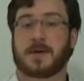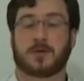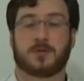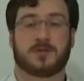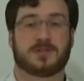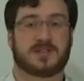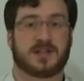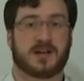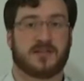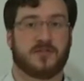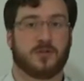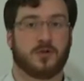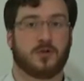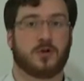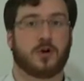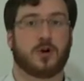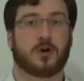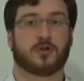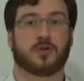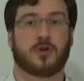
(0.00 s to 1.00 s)
le cerveau
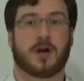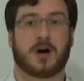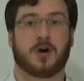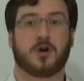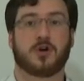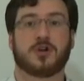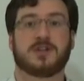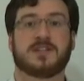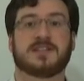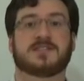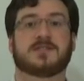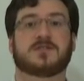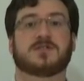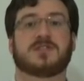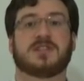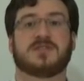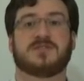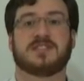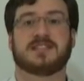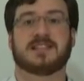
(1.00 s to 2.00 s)
lors de la reconnaissance
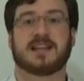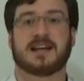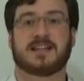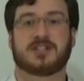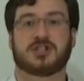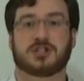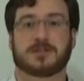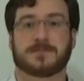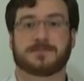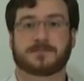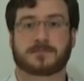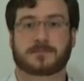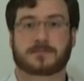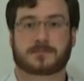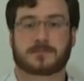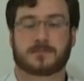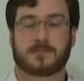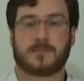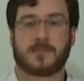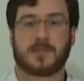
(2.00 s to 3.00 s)
des visages
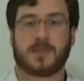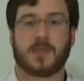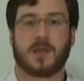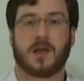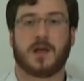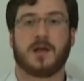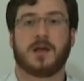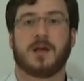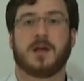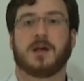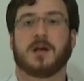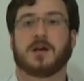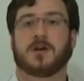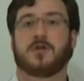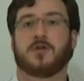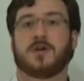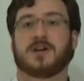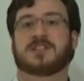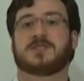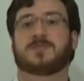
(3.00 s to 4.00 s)

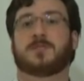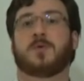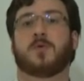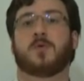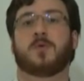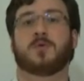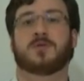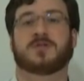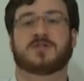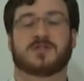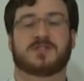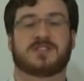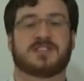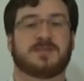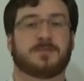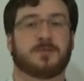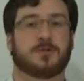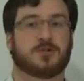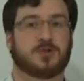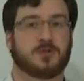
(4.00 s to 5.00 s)
correspond au
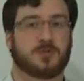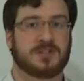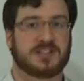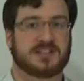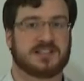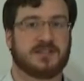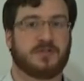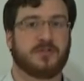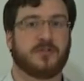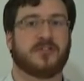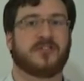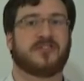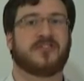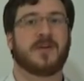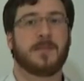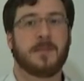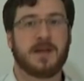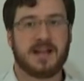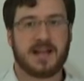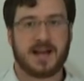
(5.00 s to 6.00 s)
sentiment subjectif de
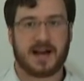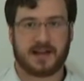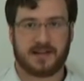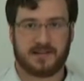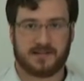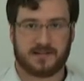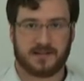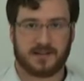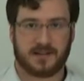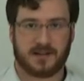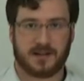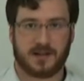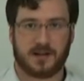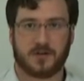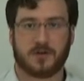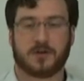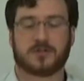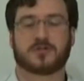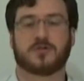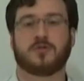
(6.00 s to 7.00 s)
familiarité
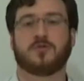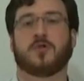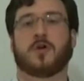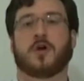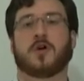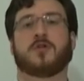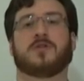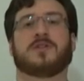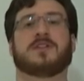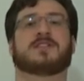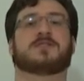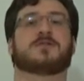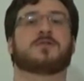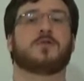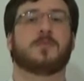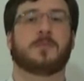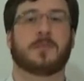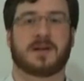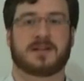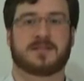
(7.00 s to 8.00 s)
lorsque nous reconnaissons
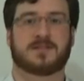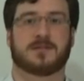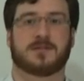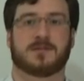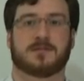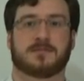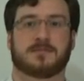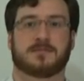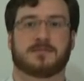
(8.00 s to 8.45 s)
une personne.